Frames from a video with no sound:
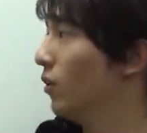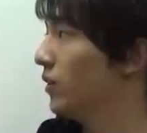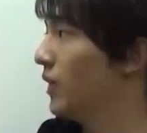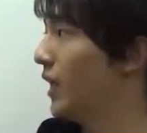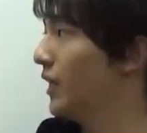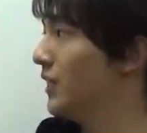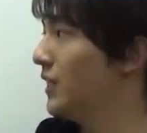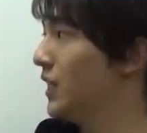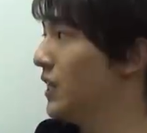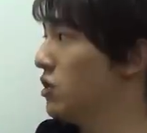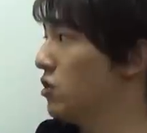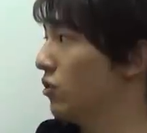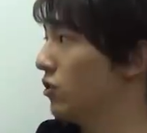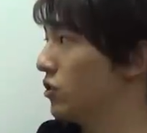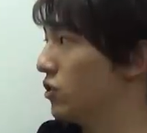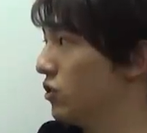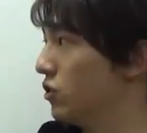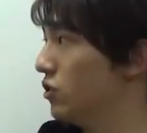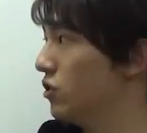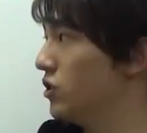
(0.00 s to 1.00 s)
何々を
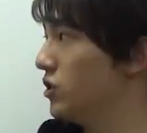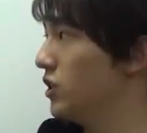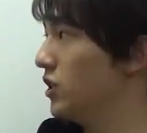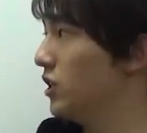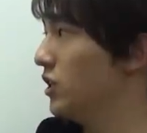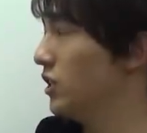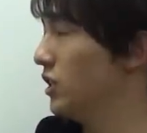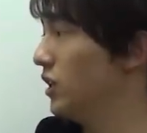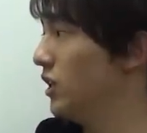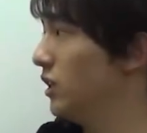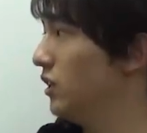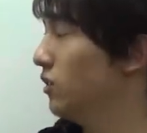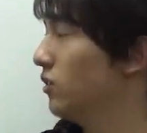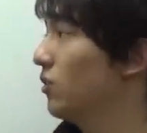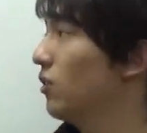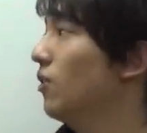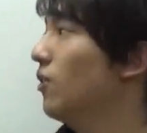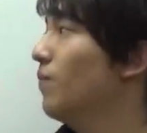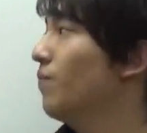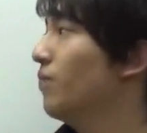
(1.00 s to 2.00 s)
中心に
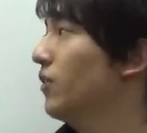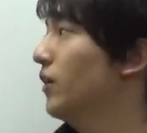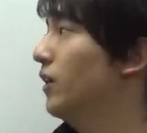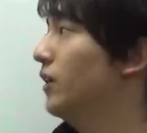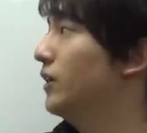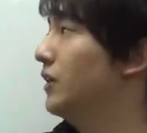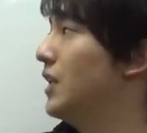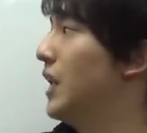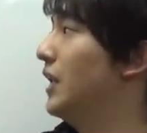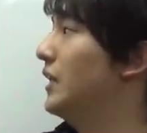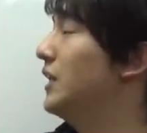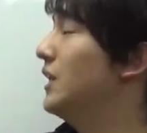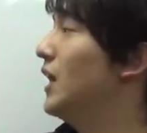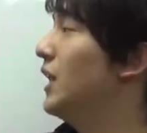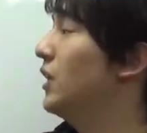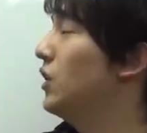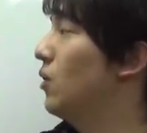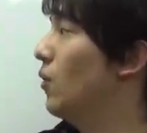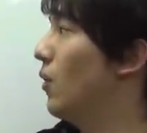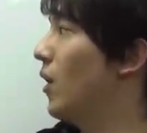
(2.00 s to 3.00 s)
と
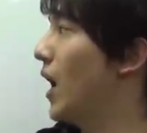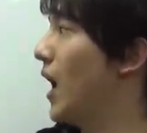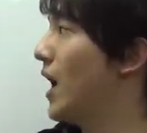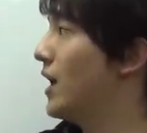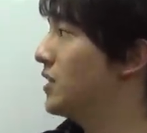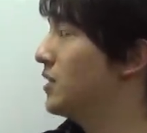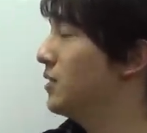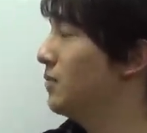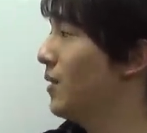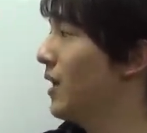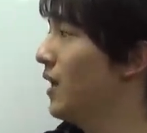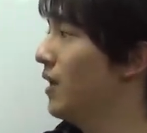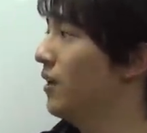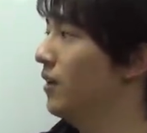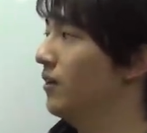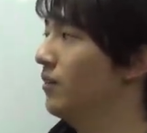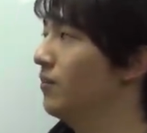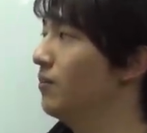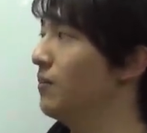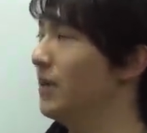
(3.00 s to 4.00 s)
何々をはじめ
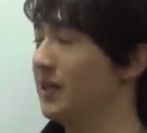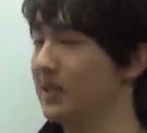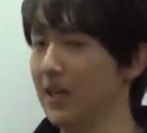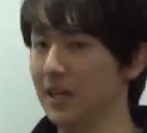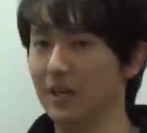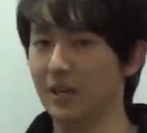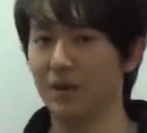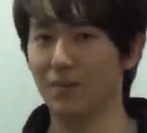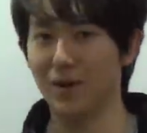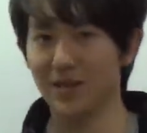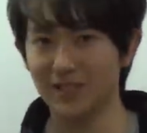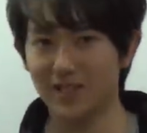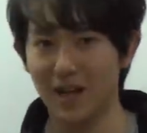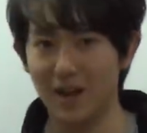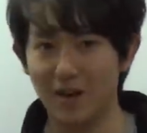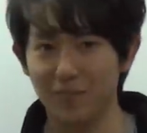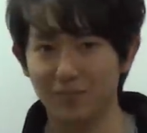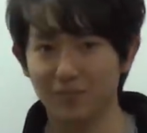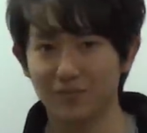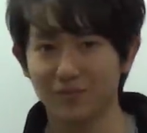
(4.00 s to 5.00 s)
見ていきまし
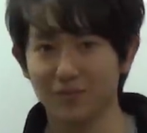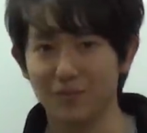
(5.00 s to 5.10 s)
た。